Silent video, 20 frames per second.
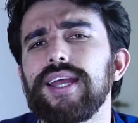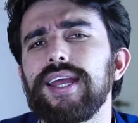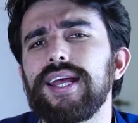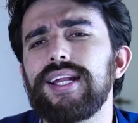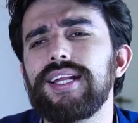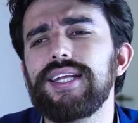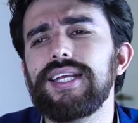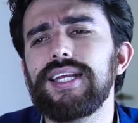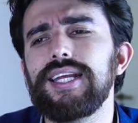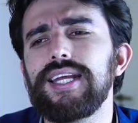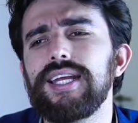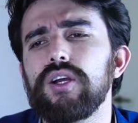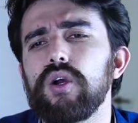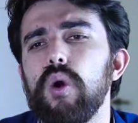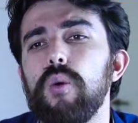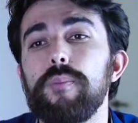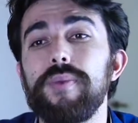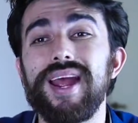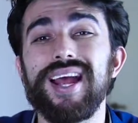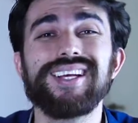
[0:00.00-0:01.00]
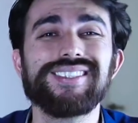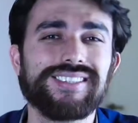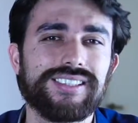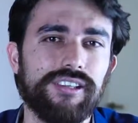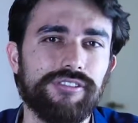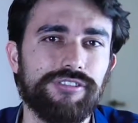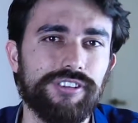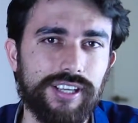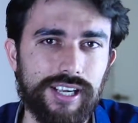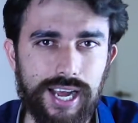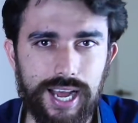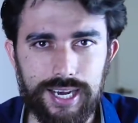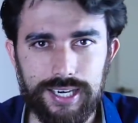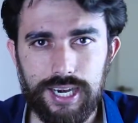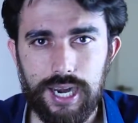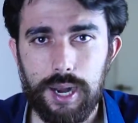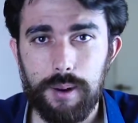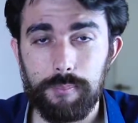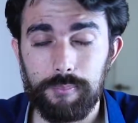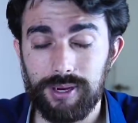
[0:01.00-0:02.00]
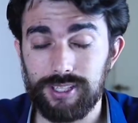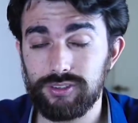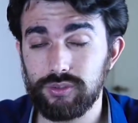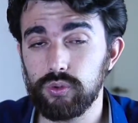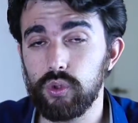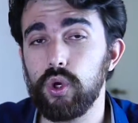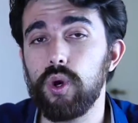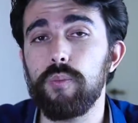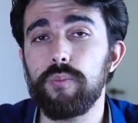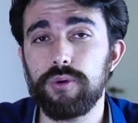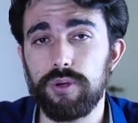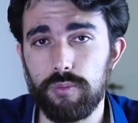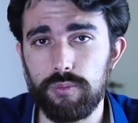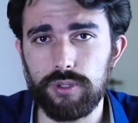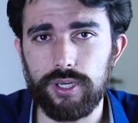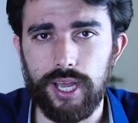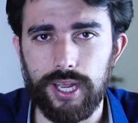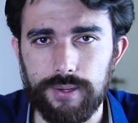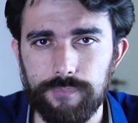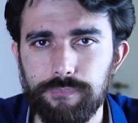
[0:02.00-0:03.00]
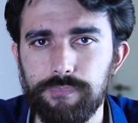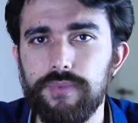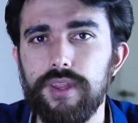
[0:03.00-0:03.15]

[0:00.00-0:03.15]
ele começa a ficar mais louco por uma mulher.